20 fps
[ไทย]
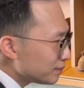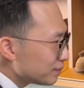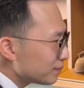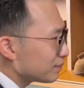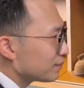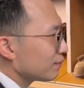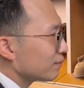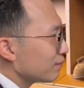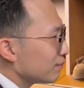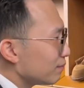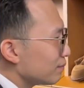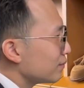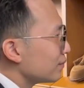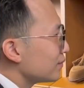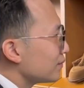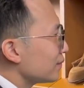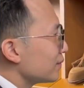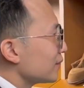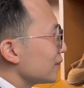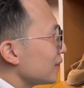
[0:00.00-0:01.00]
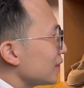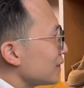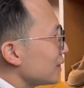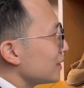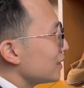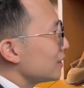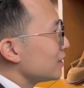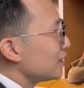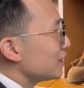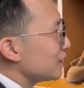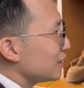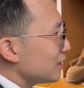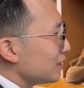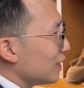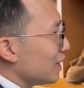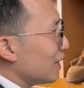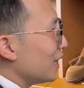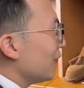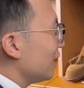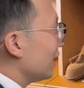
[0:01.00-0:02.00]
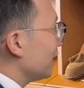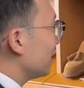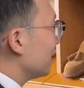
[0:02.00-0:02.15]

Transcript: ครับใช่